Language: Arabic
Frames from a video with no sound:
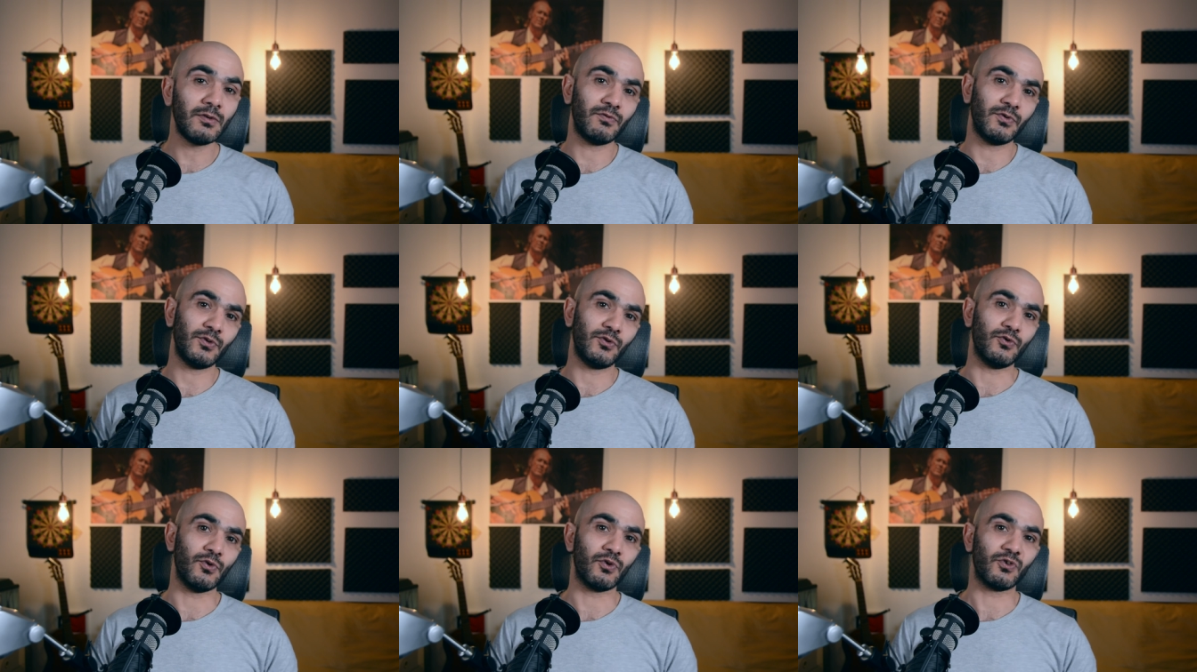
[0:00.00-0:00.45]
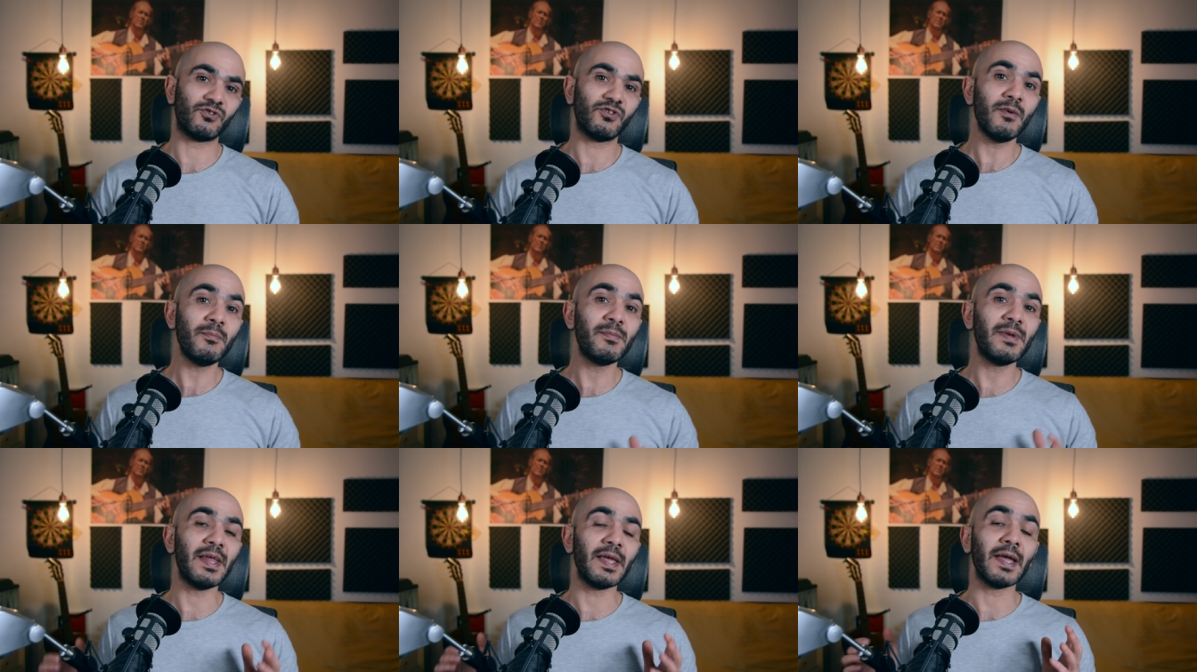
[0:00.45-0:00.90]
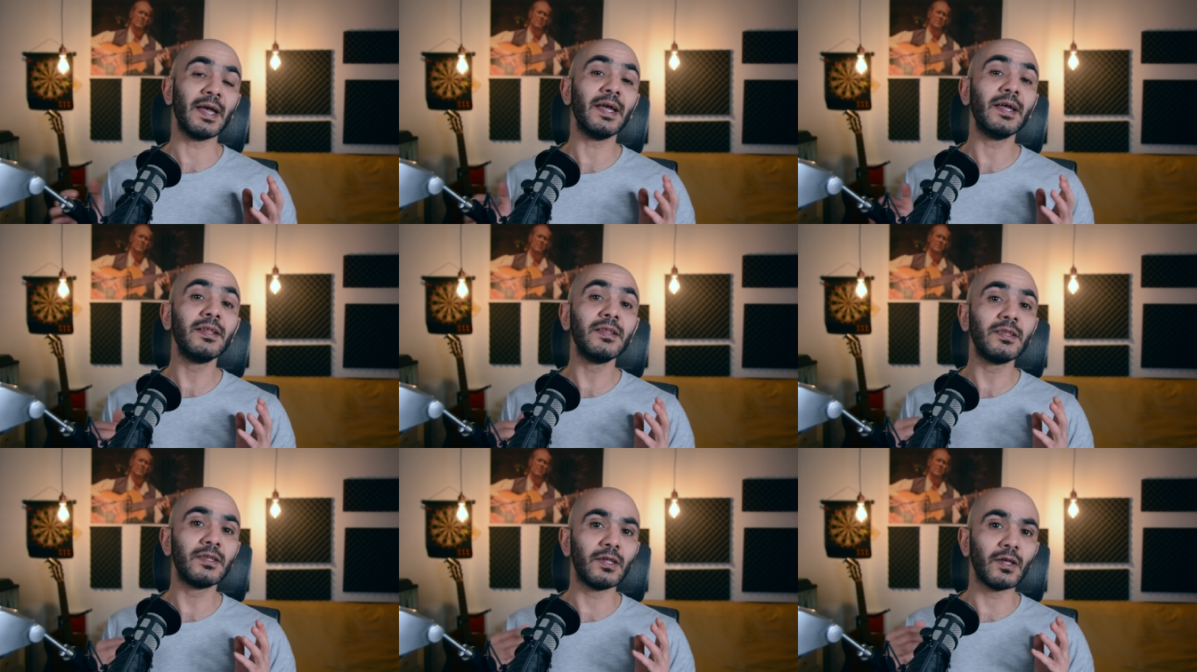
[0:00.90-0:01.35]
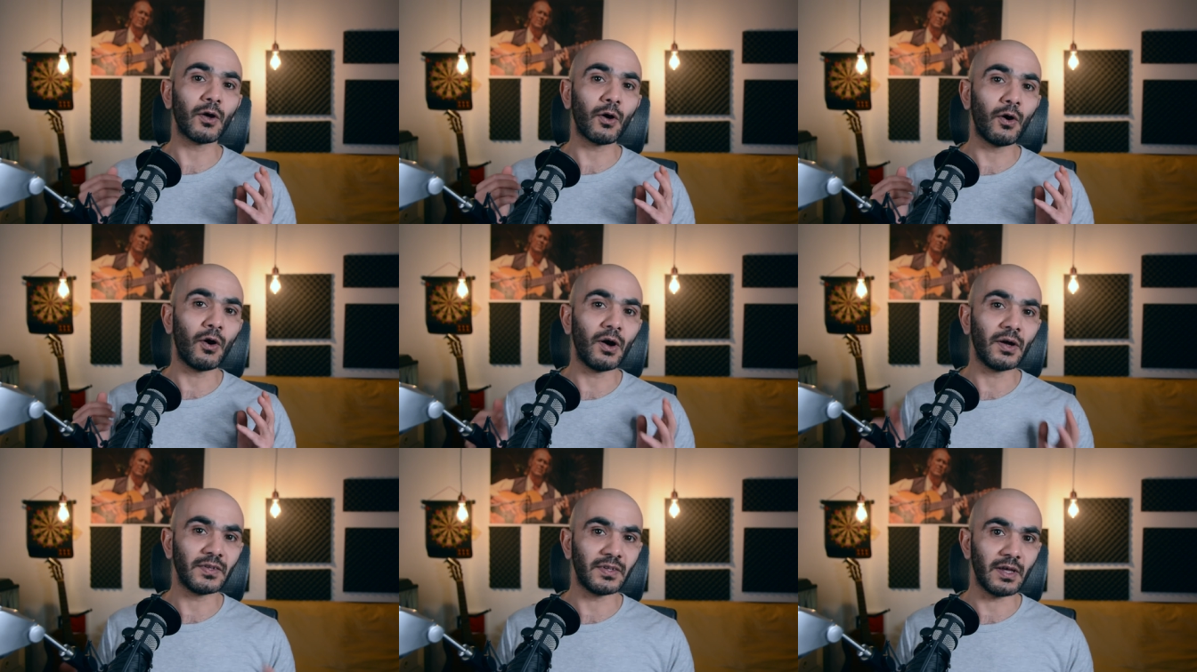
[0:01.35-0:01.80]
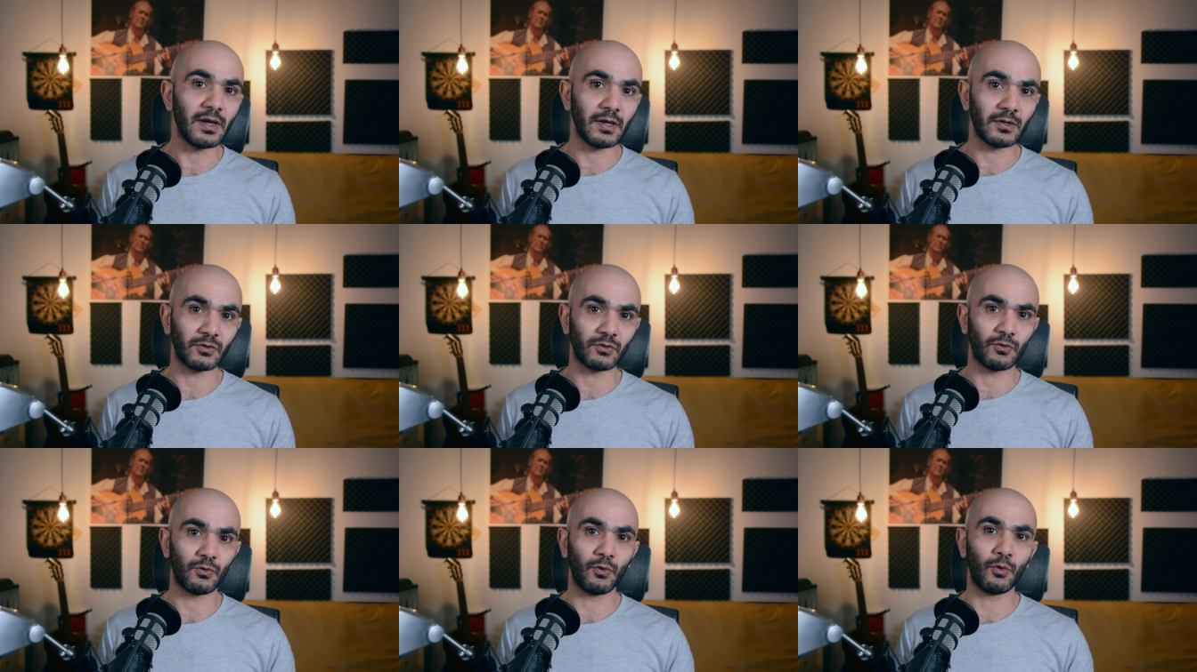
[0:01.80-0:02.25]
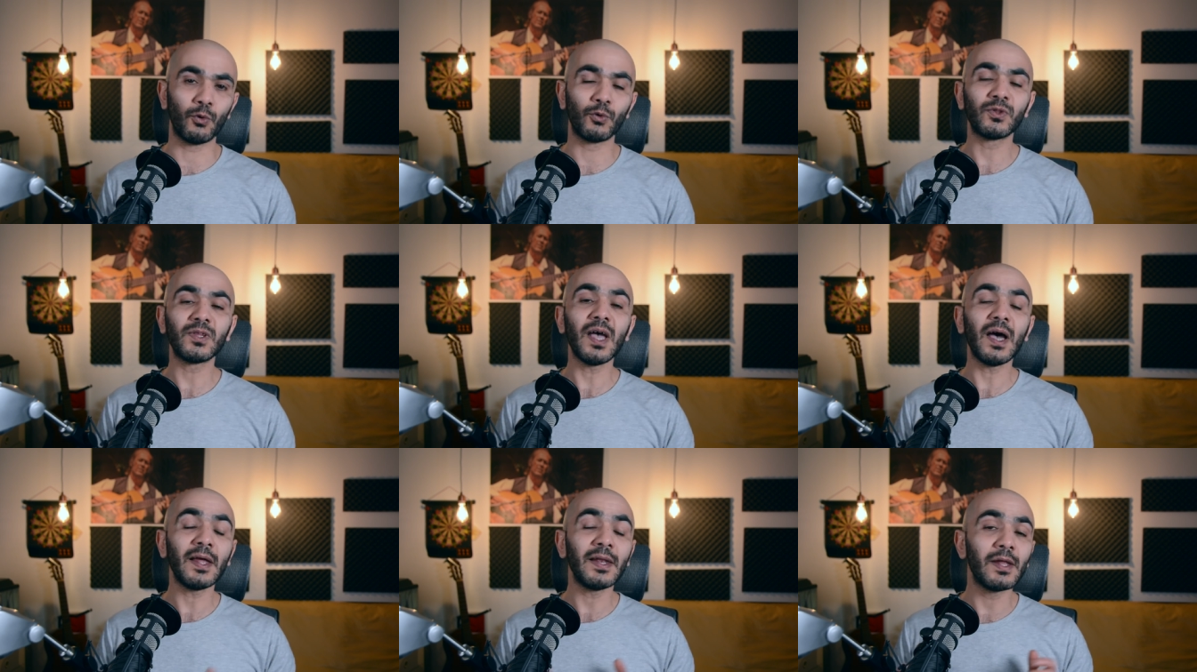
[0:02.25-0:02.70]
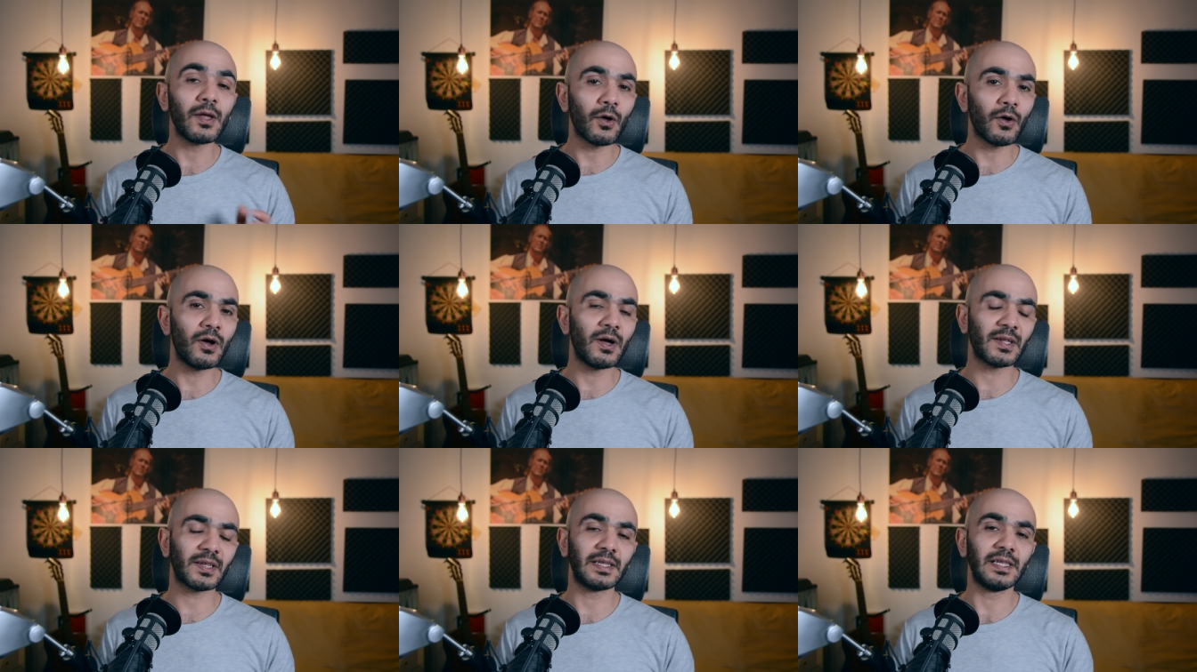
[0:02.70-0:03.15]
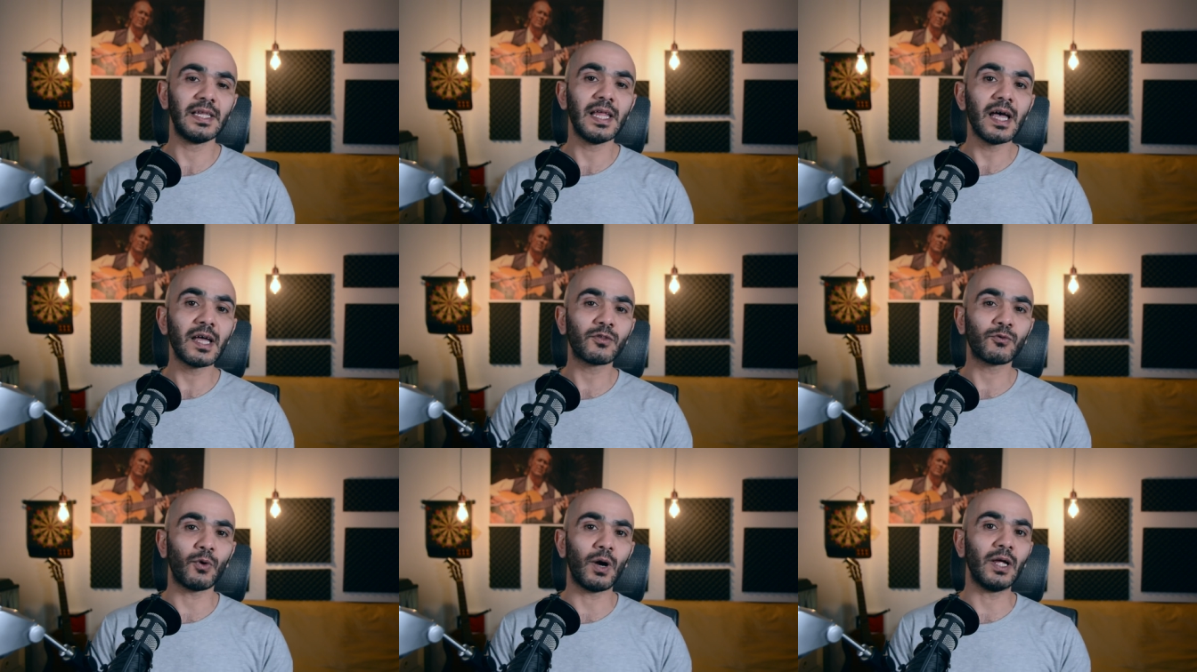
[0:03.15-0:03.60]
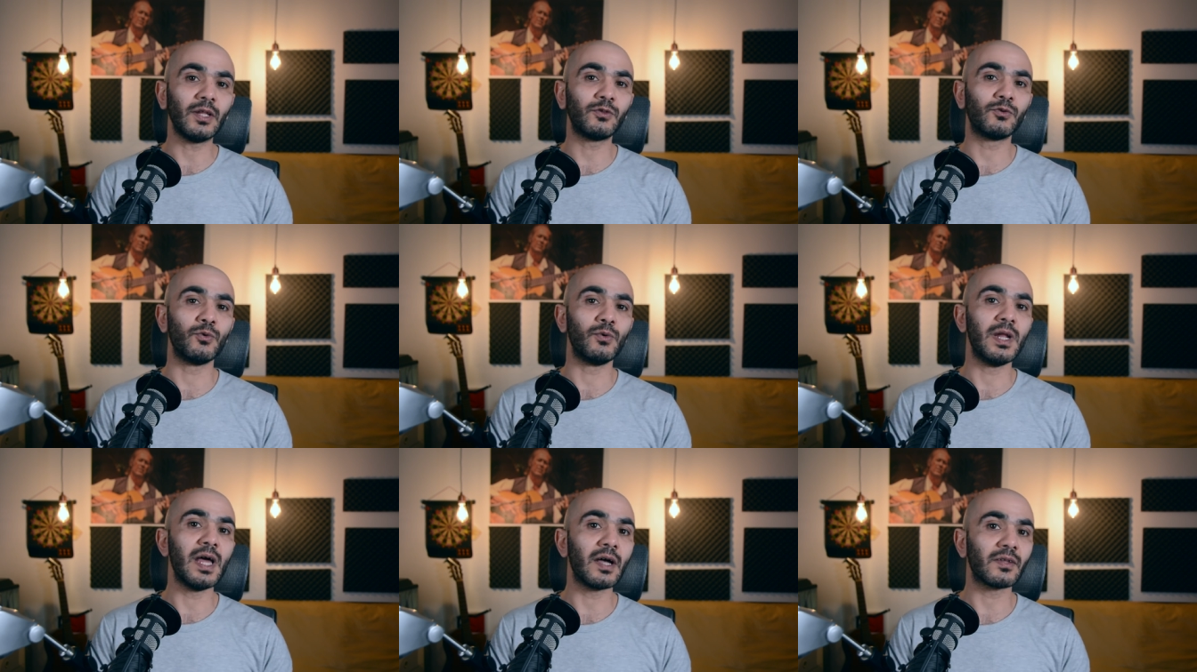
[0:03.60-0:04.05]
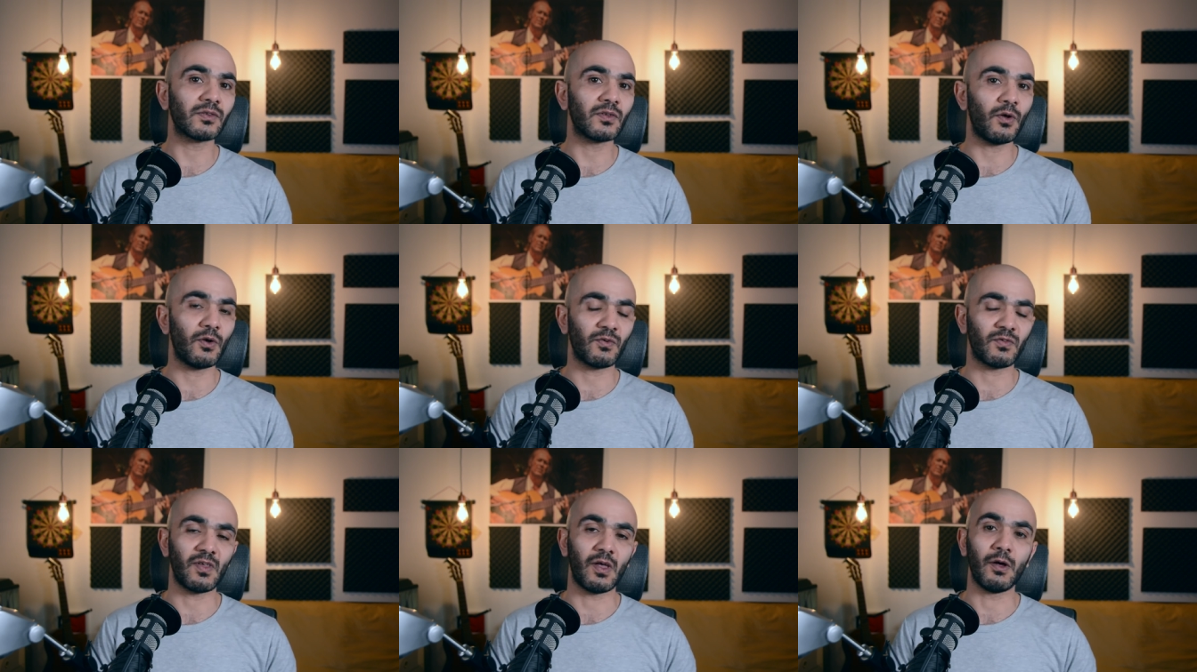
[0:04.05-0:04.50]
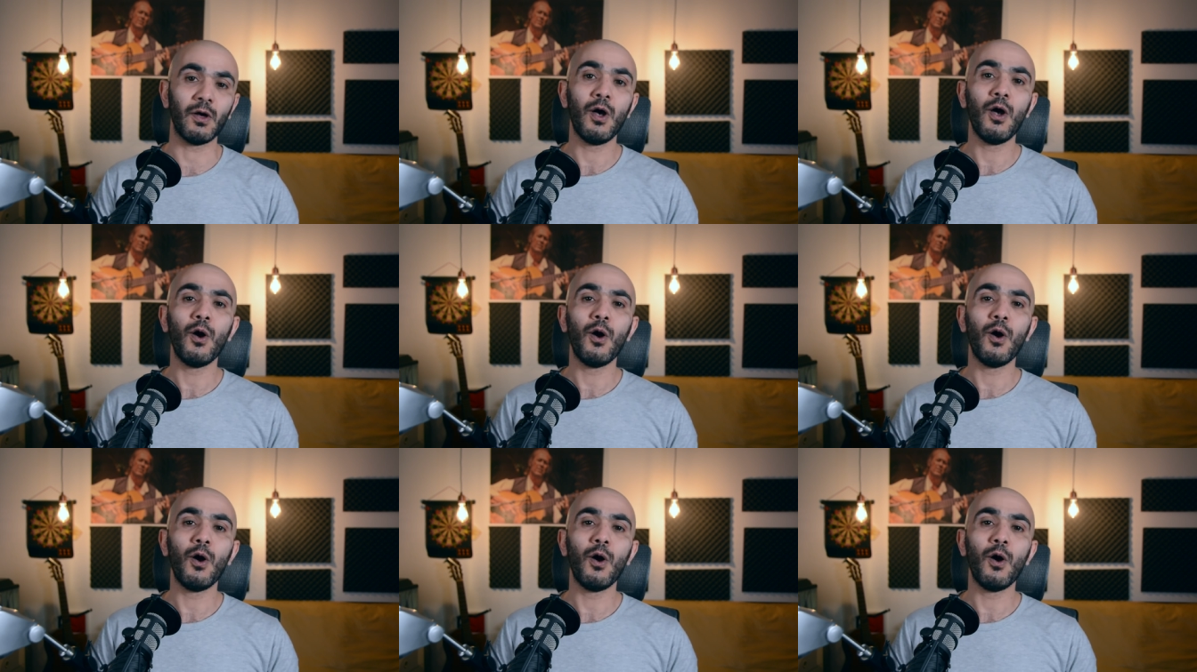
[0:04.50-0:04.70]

الفيديو جاب لي انتقادات وتعليقات لا تعد ولا تحصى